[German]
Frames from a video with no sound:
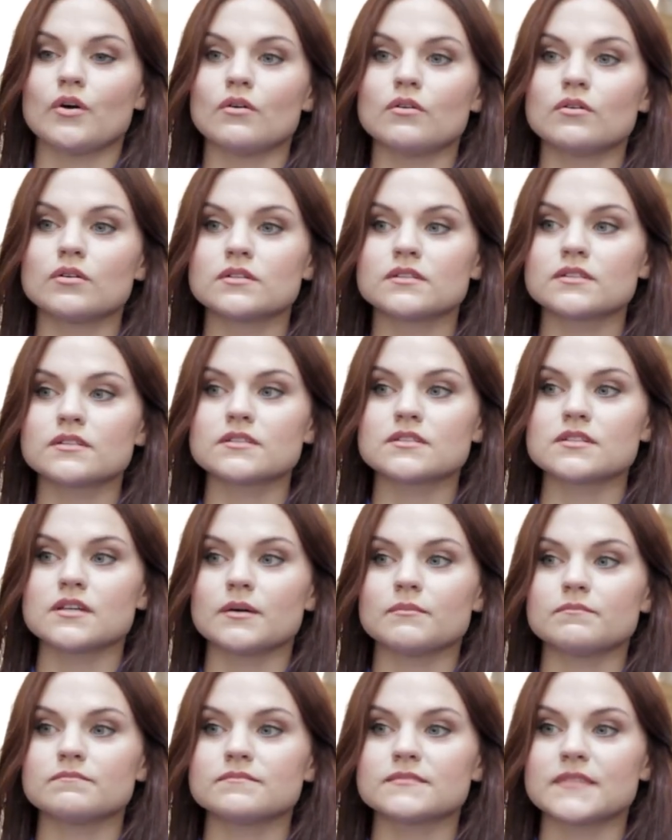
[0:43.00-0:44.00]
Und
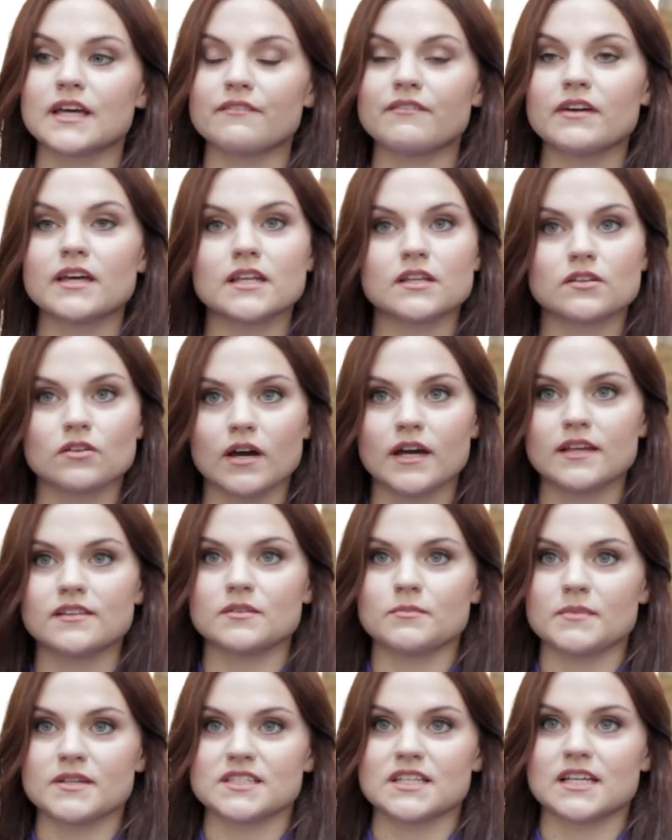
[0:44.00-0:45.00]
ähm, da werde ich noch ein
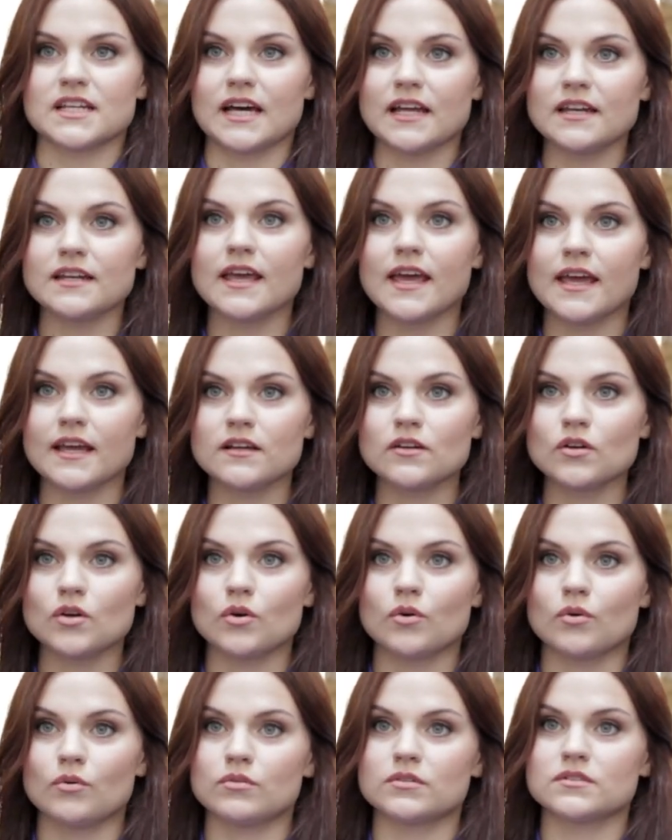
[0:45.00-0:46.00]
Semester dranhängen.
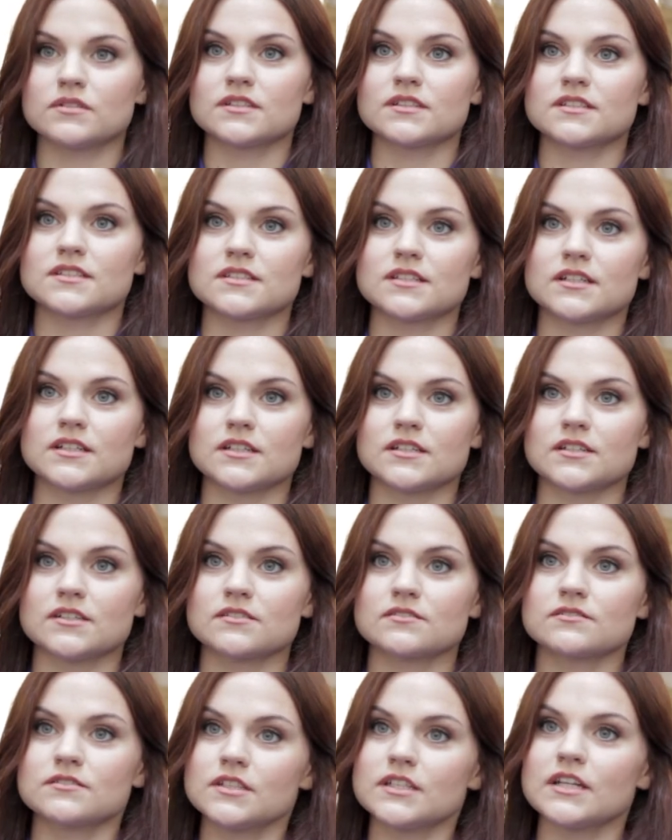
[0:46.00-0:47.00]
Und äh,
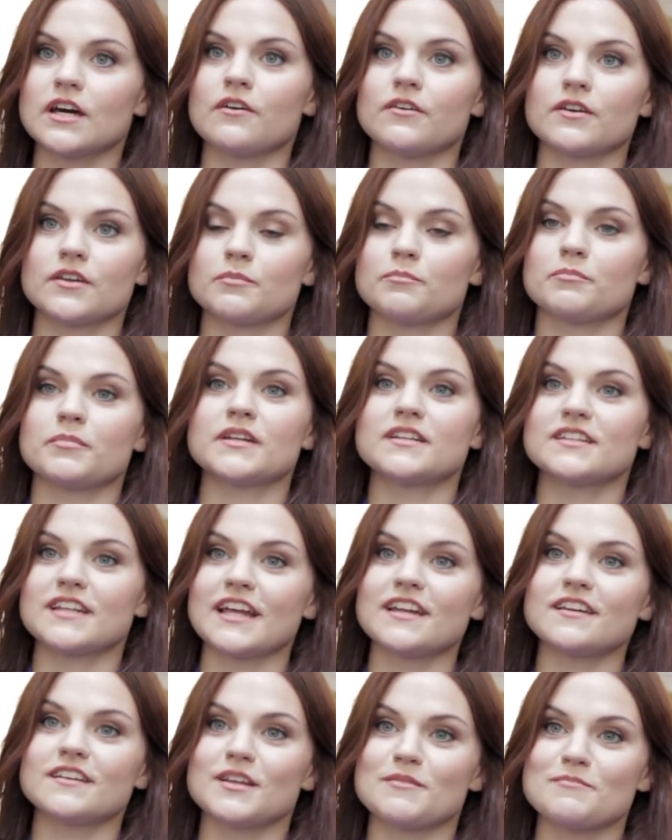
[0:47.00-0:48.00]
genau, ich bin
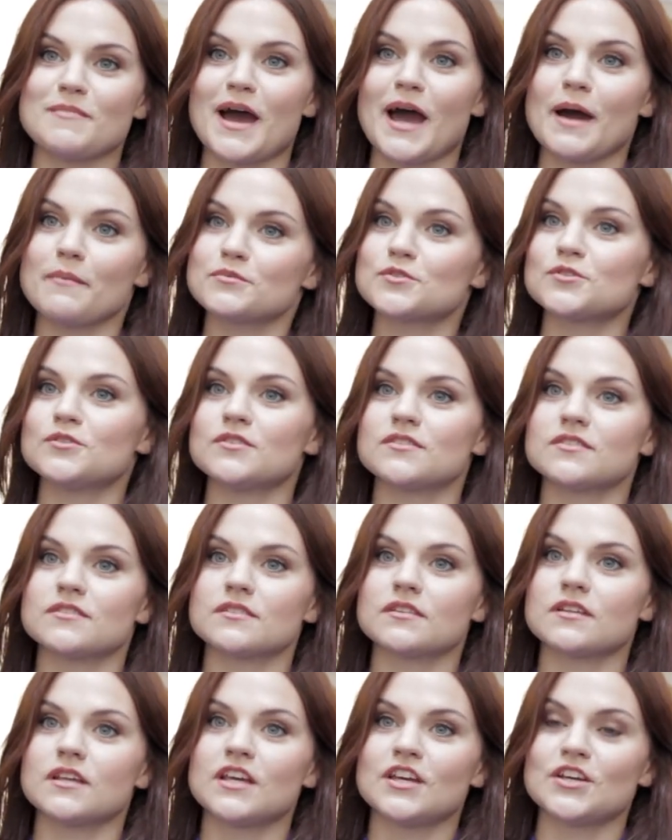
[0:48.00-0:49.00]
dann im
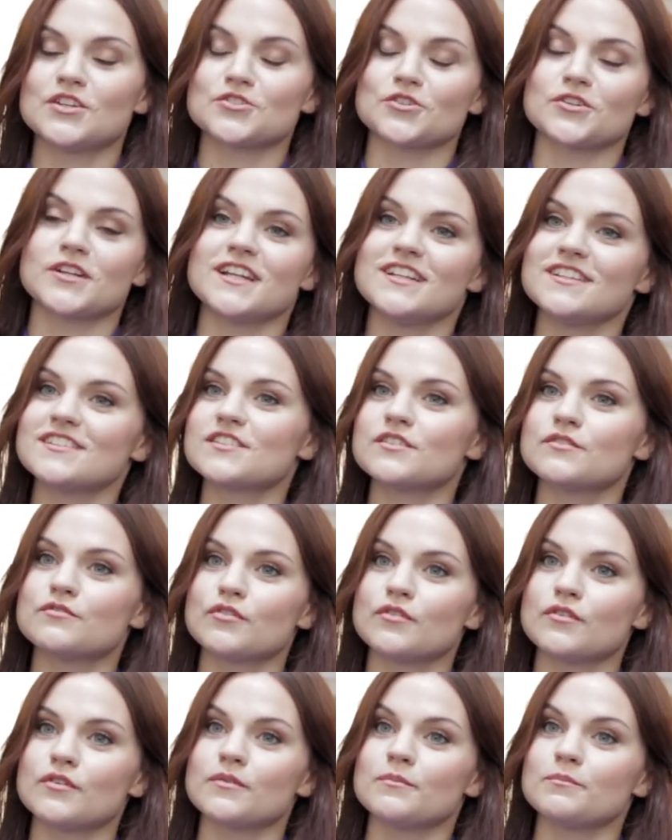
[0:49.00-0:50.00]
Abschluss Journalistin
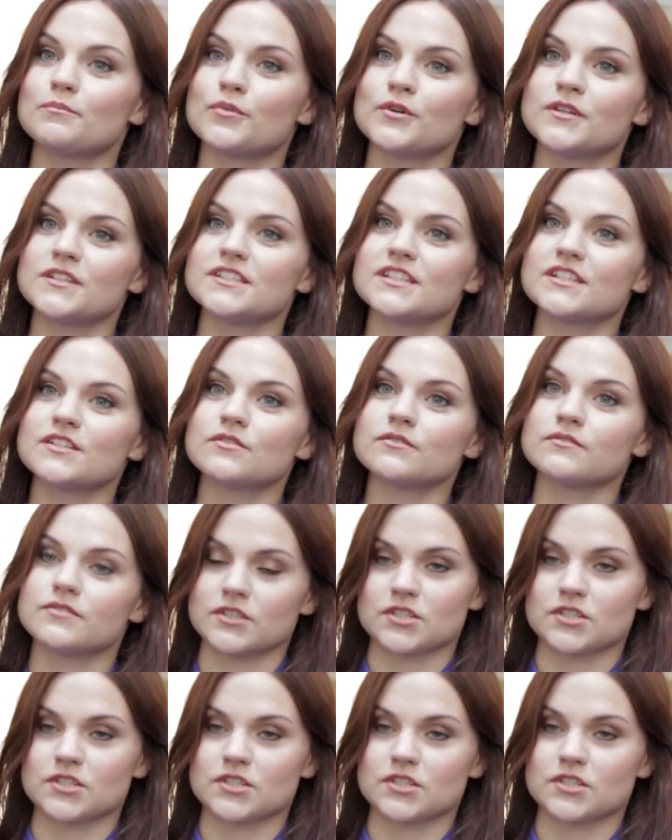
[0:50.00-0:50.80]
für Politik und